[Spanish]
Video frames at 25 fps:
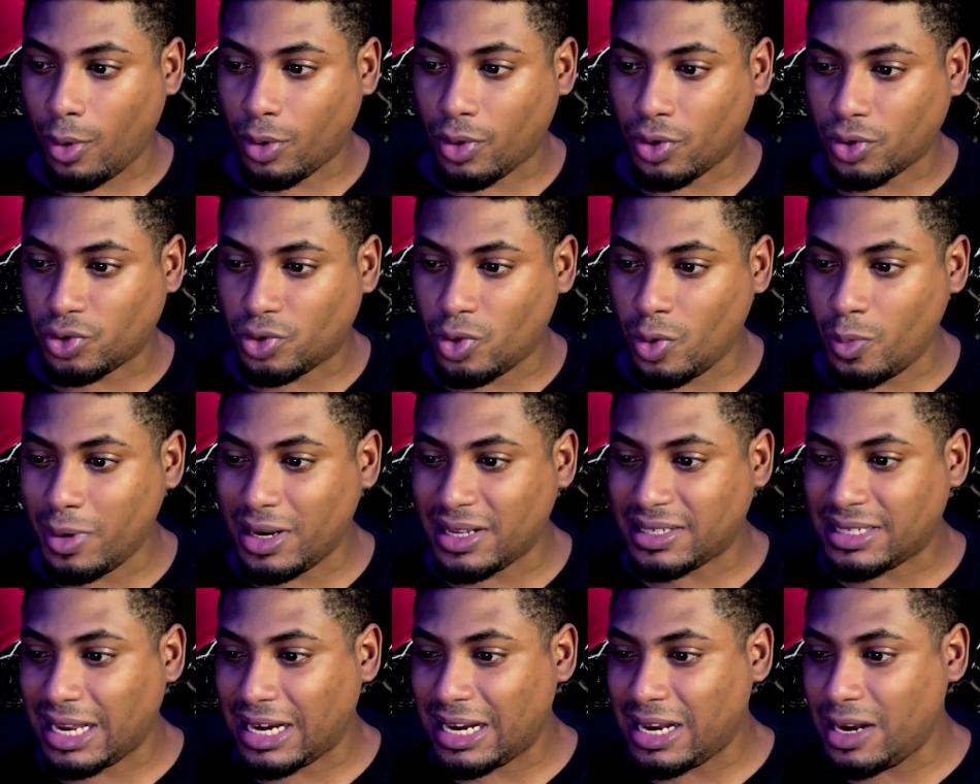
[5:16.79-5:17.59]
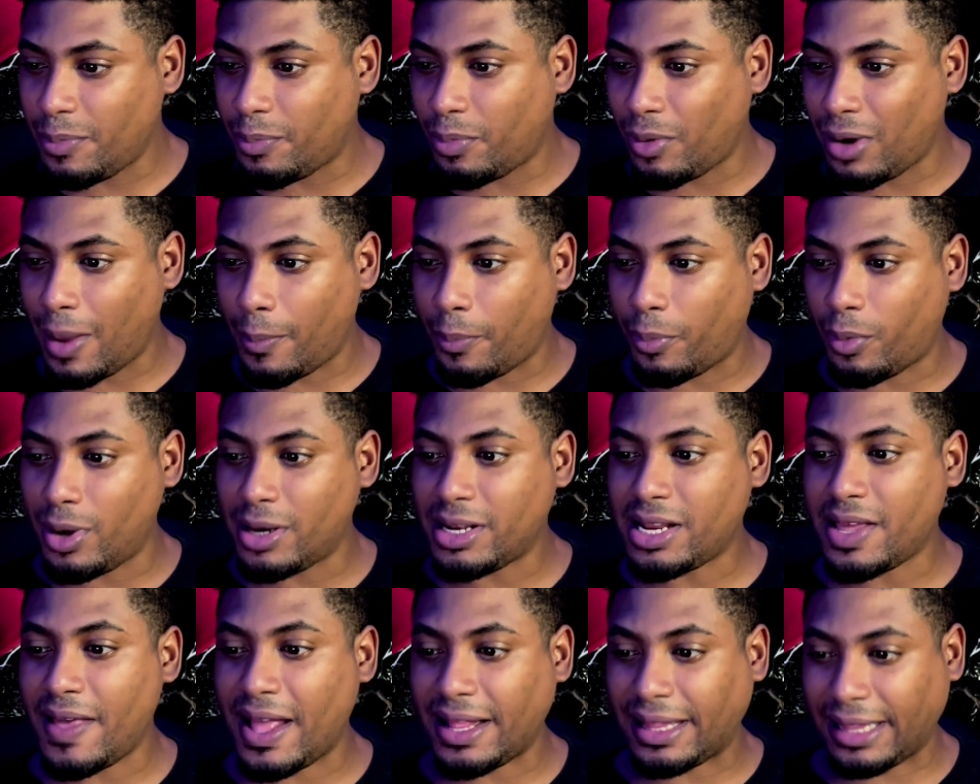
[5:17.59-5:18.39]
acostumbra salir por la
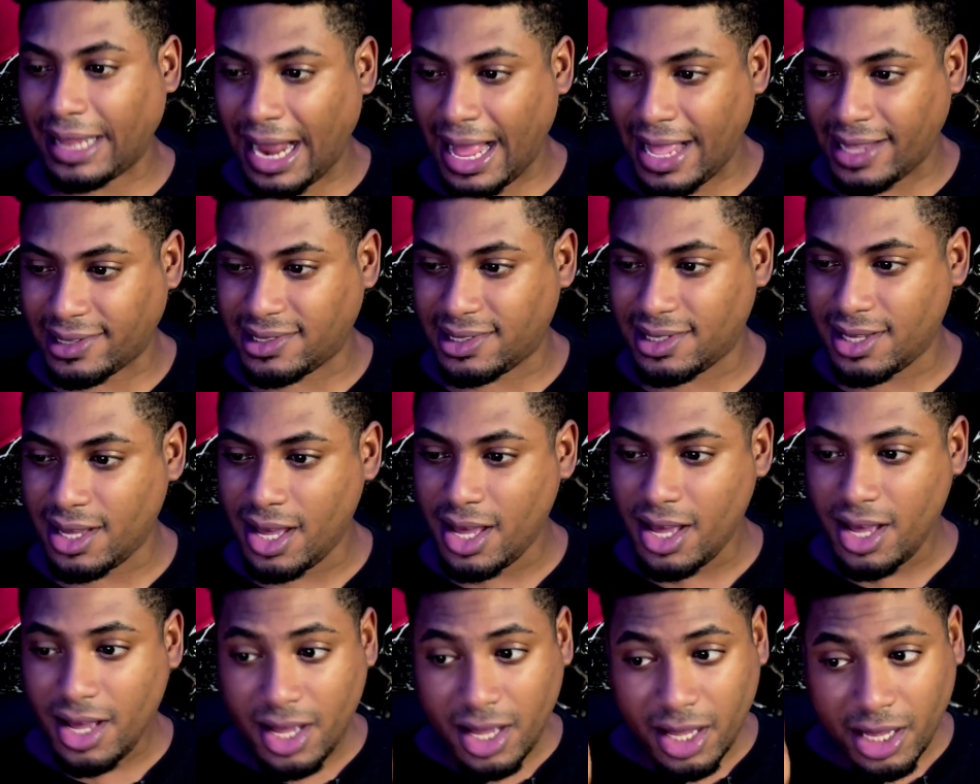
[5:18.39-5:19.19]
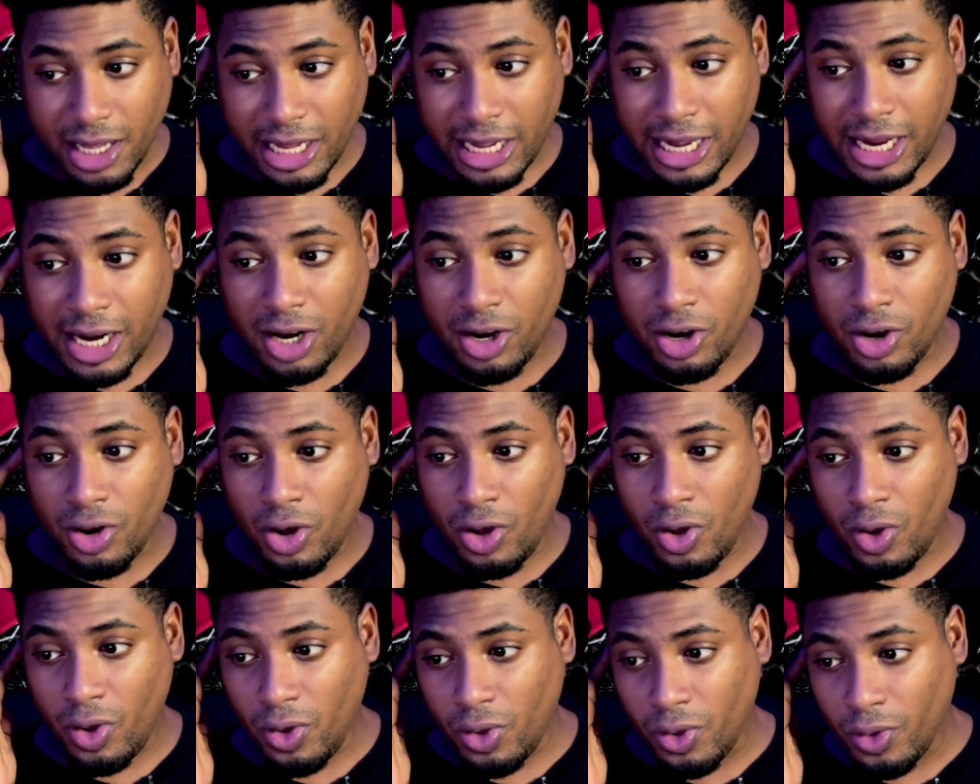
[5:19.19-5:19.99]
puerta de atrás y
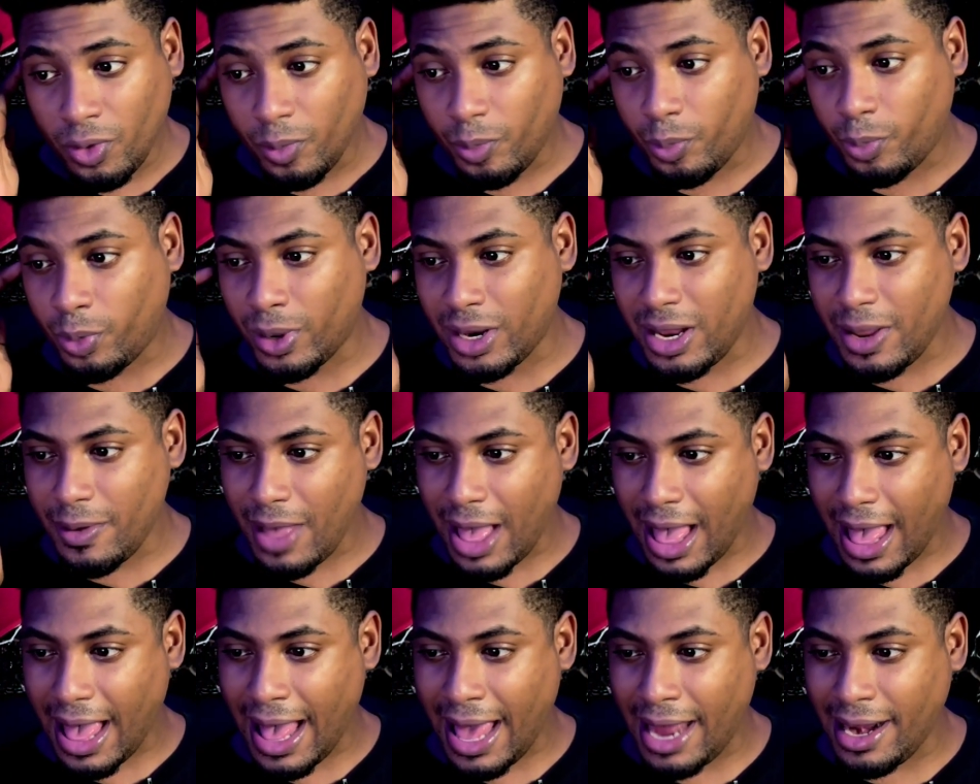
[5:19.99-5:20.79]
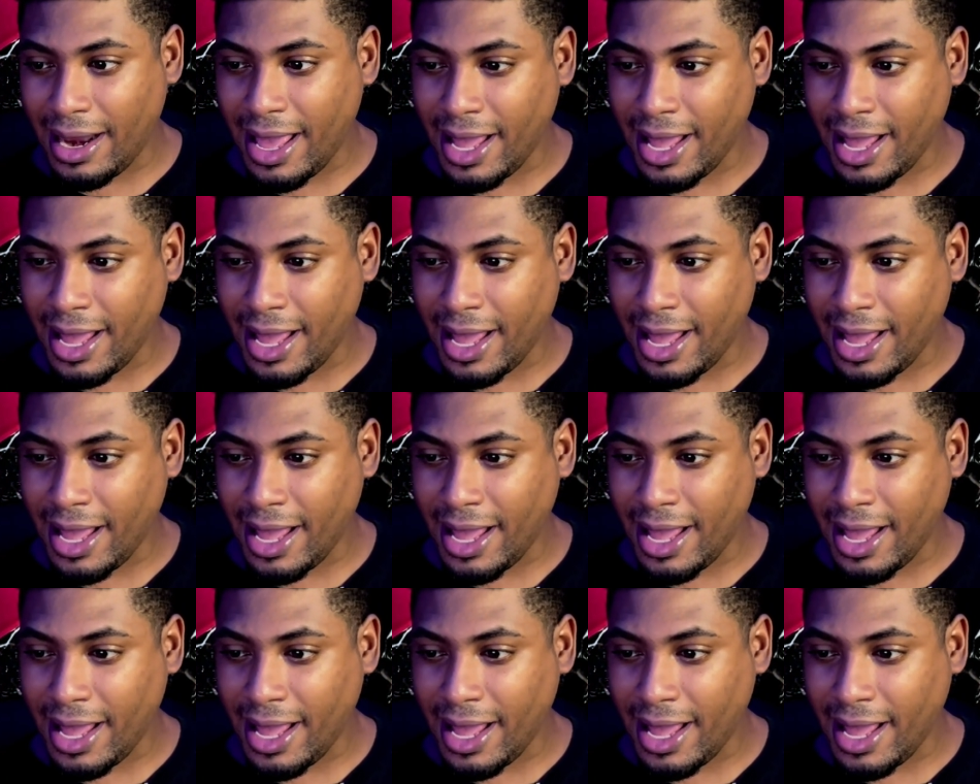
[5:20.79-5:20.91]
no puede viajar.